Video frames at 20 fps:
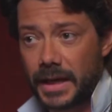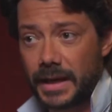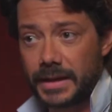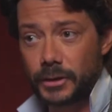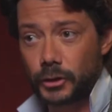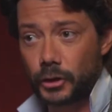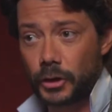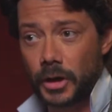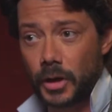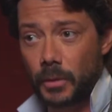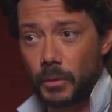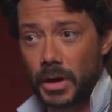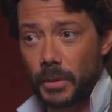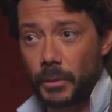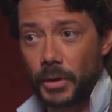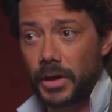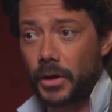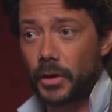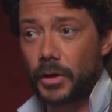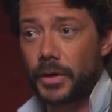la historia como la
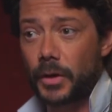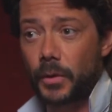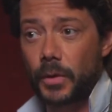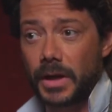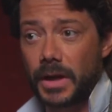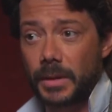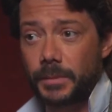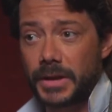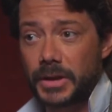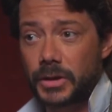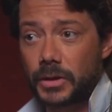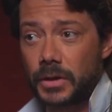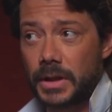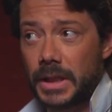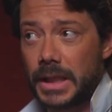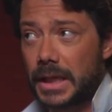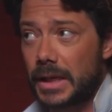podía conocer cualquier persona,